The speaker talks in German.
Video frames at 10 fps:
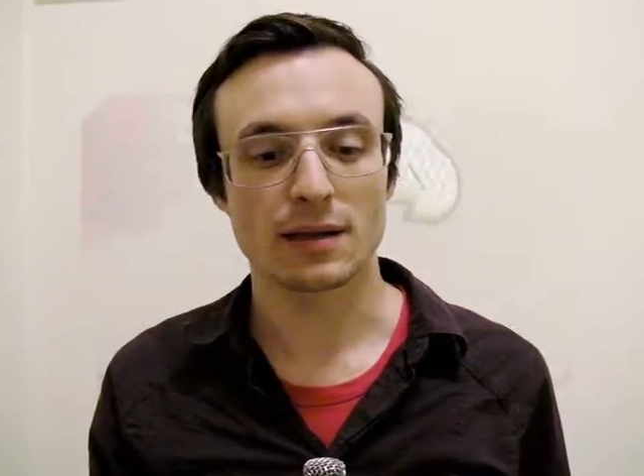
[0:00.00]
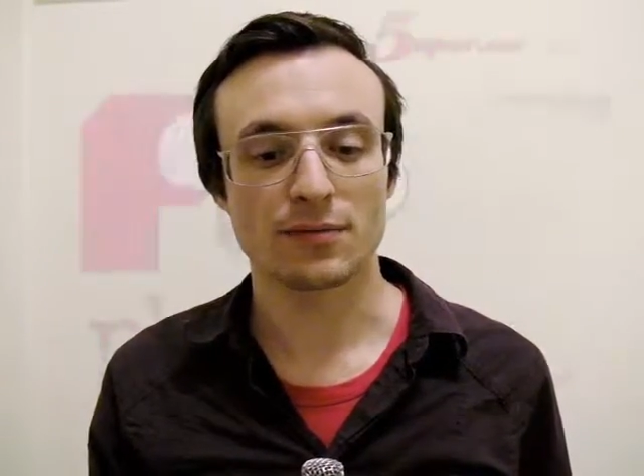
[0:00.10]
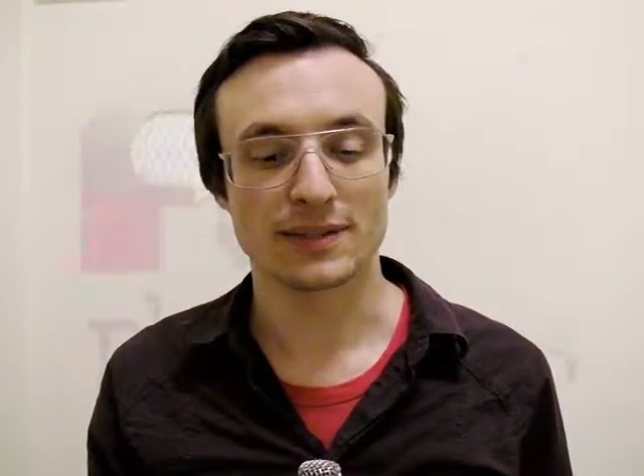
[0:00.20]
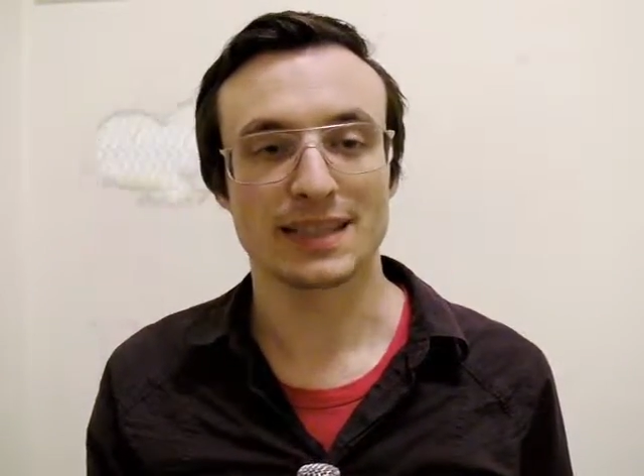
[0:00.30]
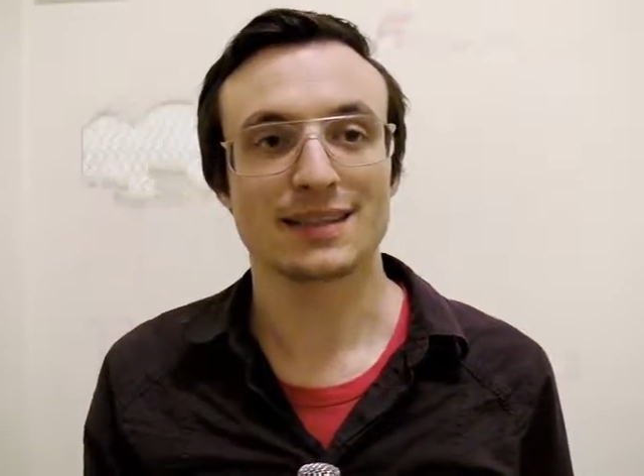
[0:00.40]
die
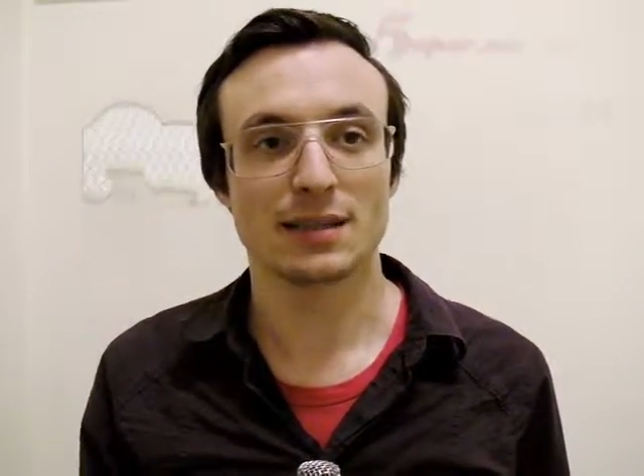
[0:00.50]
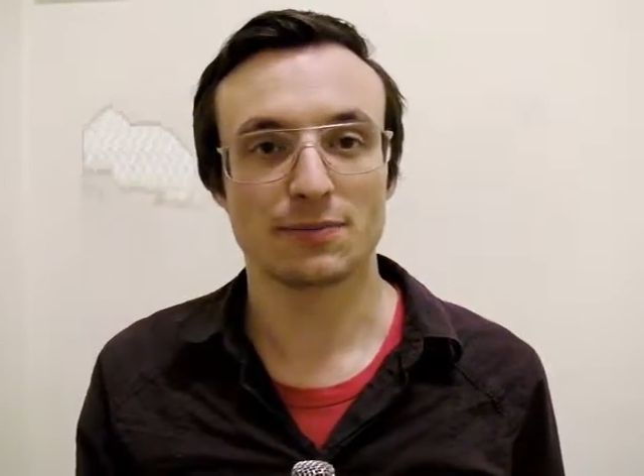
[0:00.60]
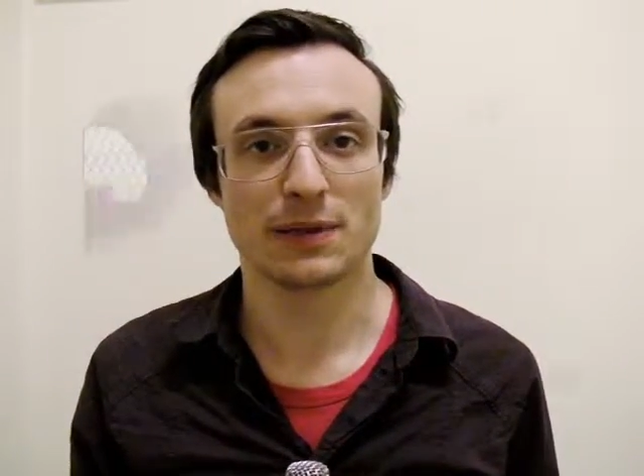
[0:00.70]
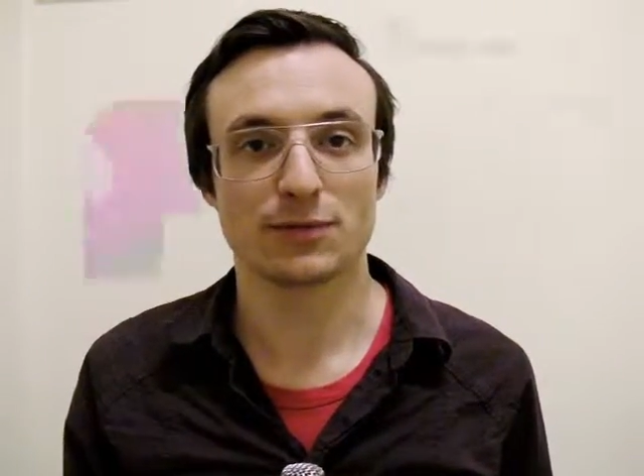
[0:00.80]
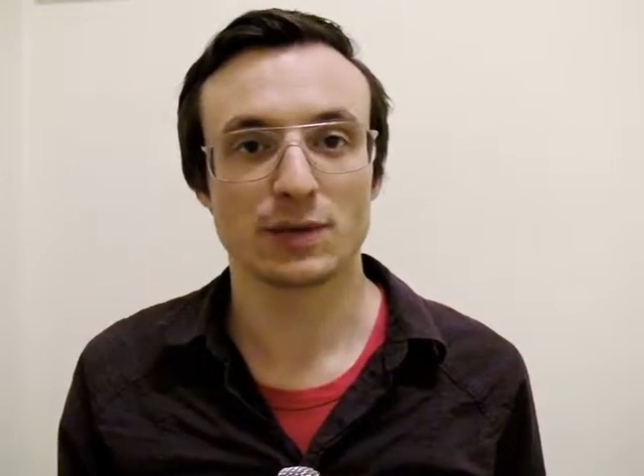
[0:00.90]
Facetten der
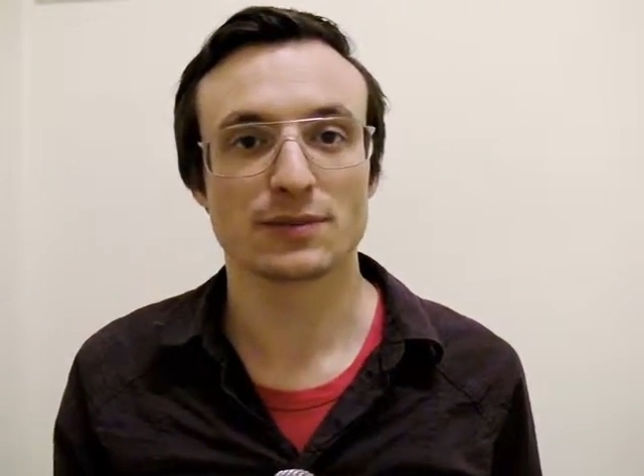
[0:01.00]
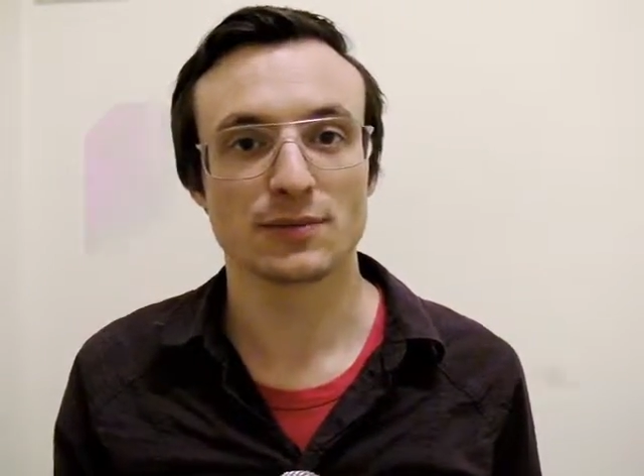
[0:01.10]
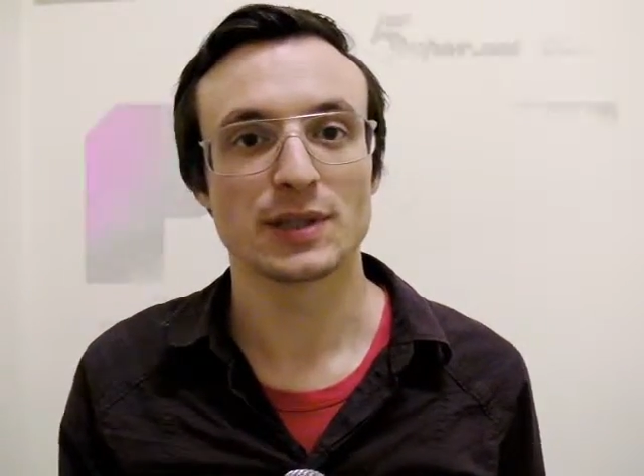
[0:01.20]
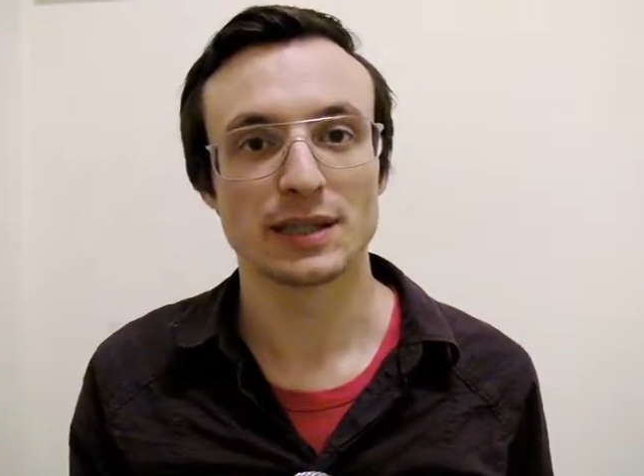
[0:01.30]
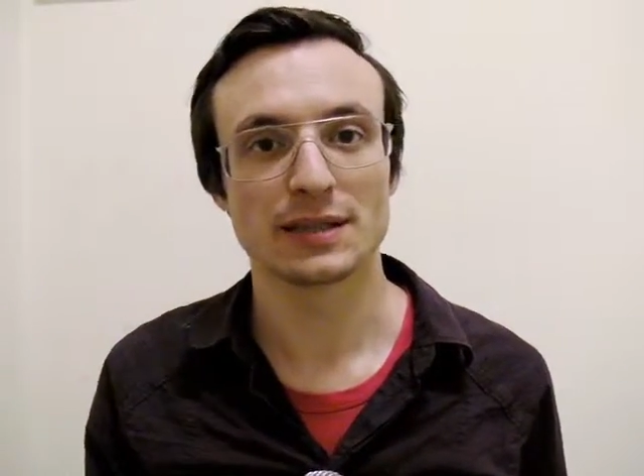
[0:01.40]
Playfulness,
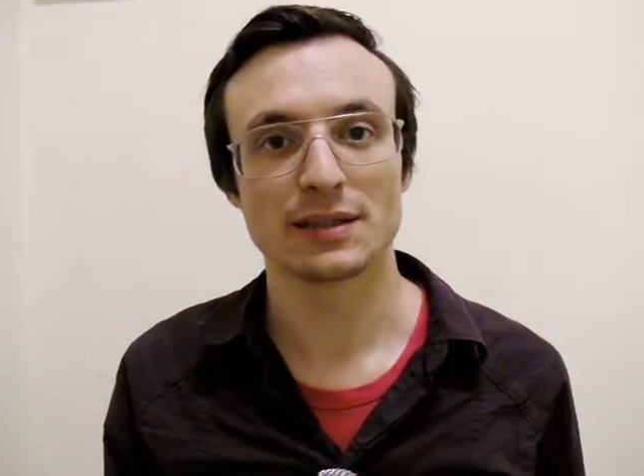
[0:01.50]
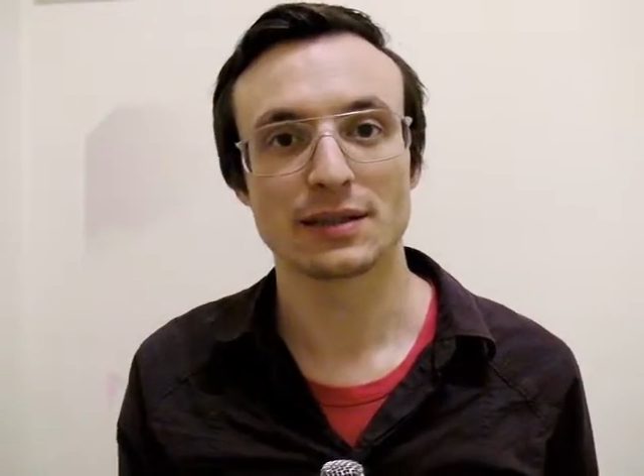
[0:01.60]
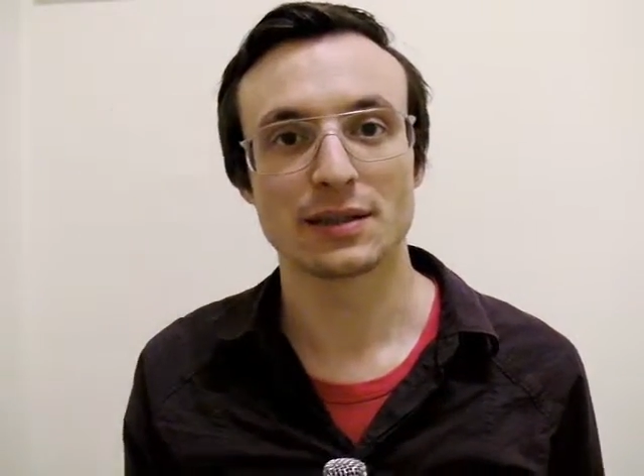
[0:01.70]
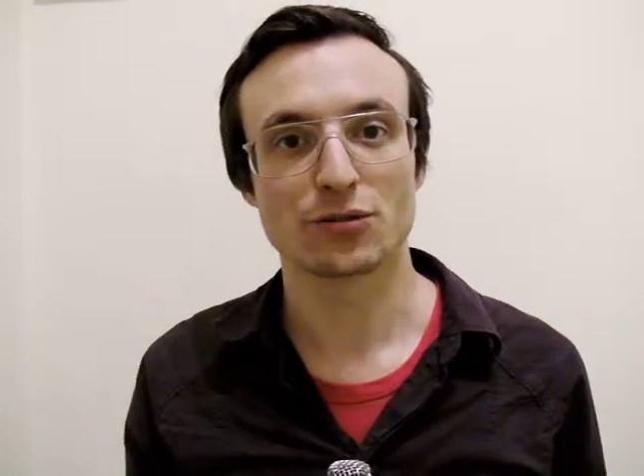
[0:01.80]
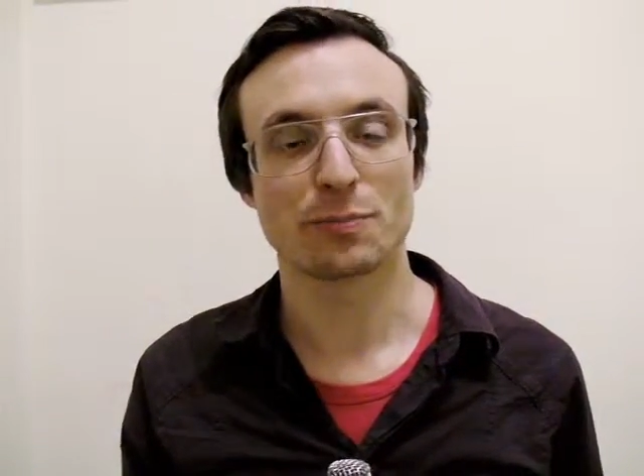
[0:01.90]
von denen
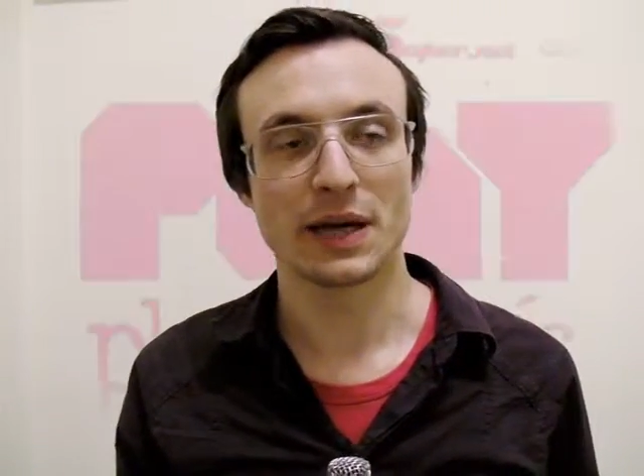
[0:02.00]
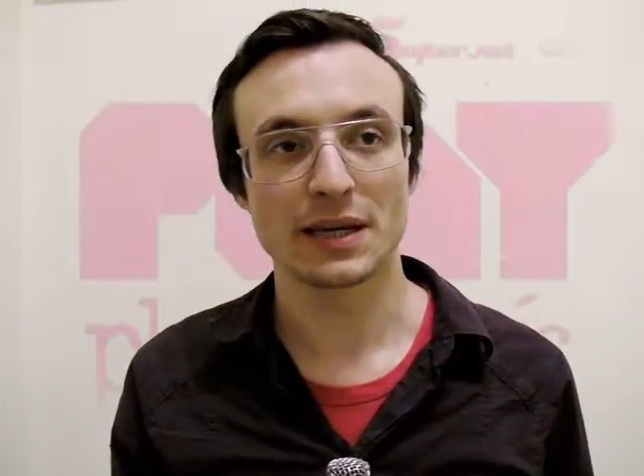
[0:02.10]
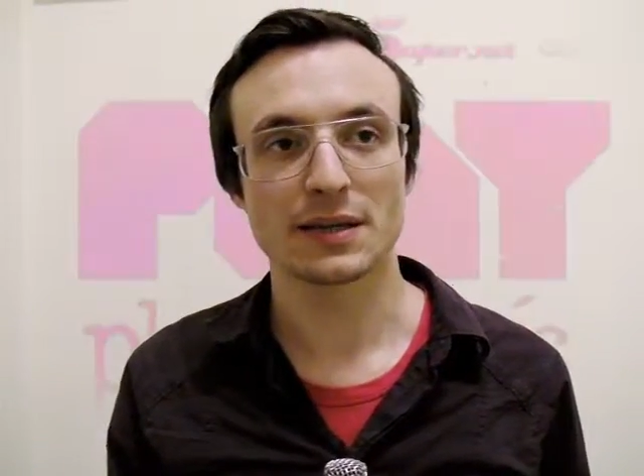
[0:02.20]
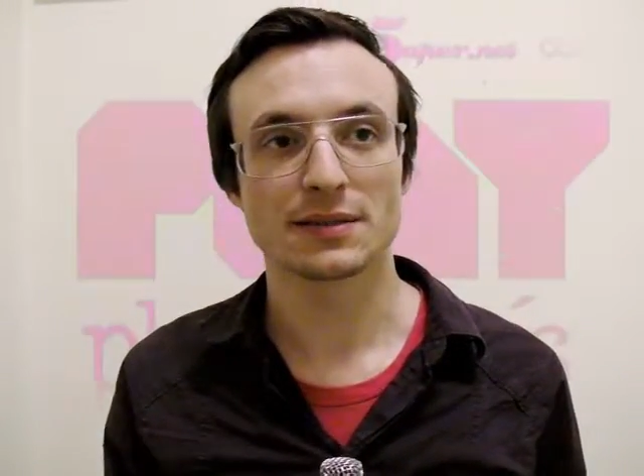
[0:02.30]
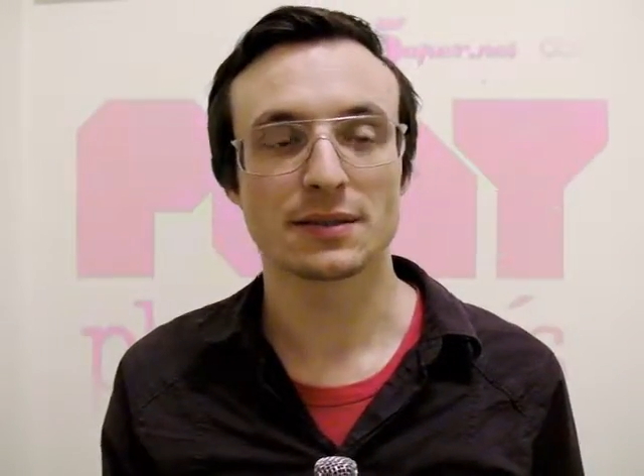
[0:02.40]
ich da spreche,